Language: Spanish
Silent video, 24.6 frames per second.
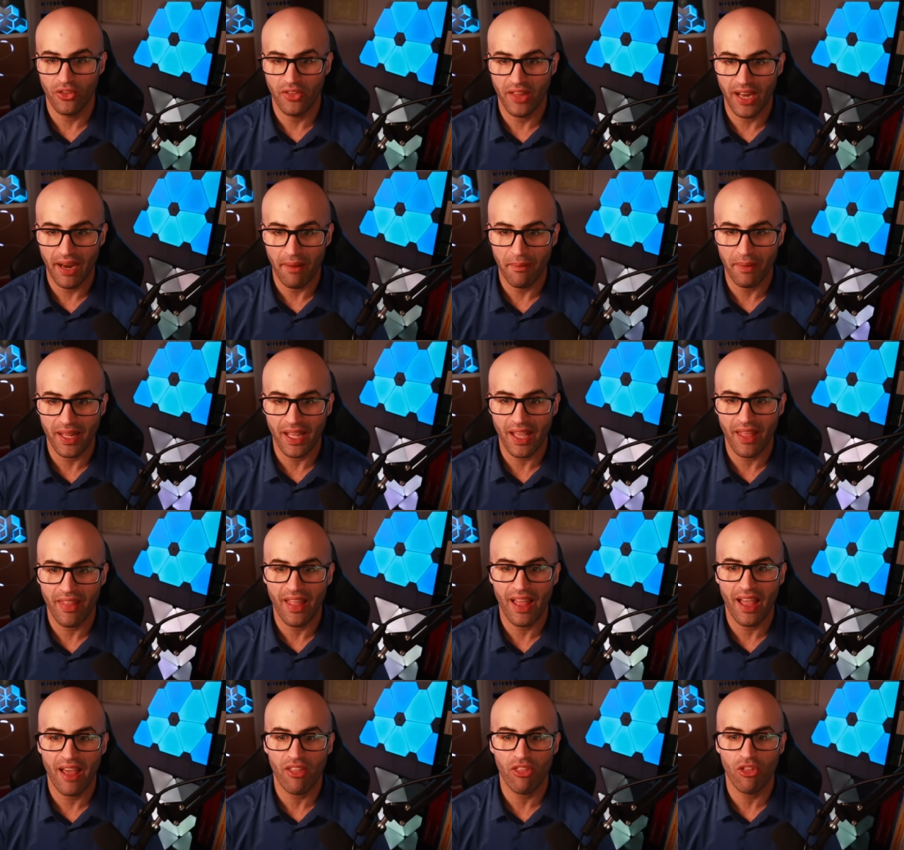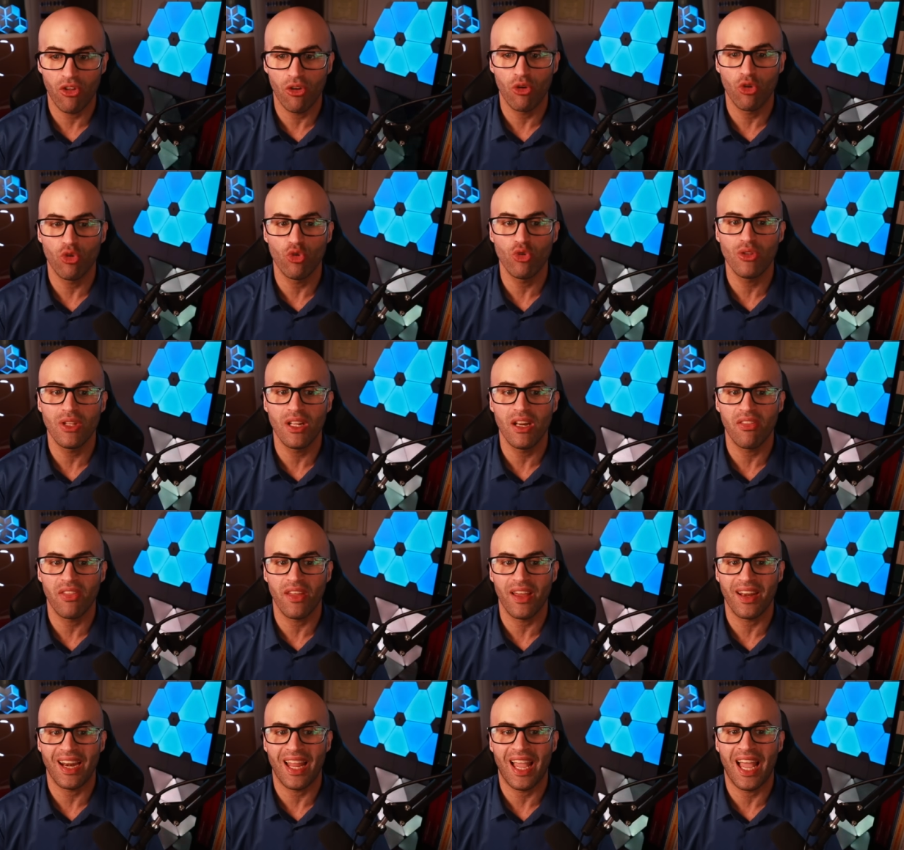de la Brigada Azo
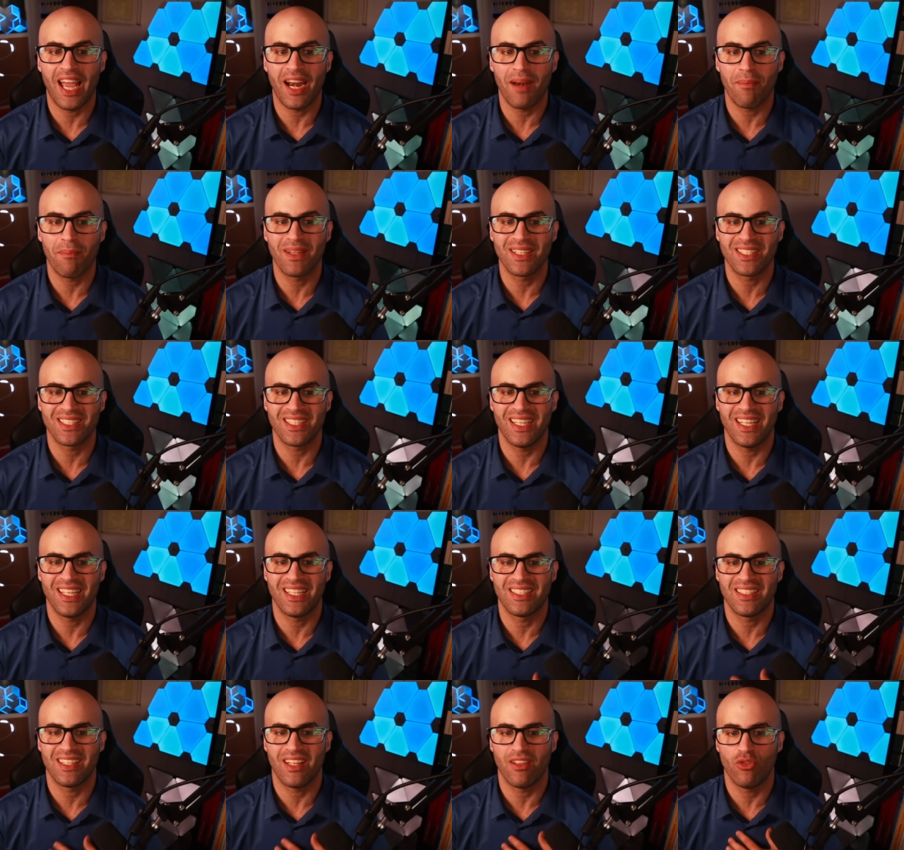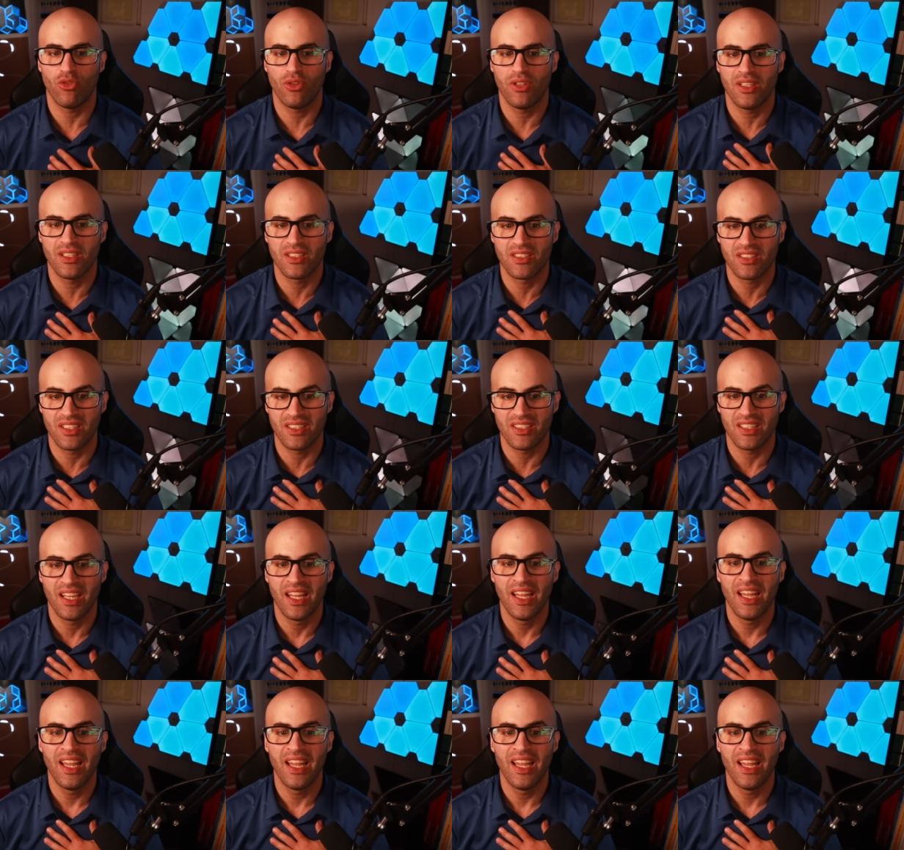utilizar armas estadounidenses,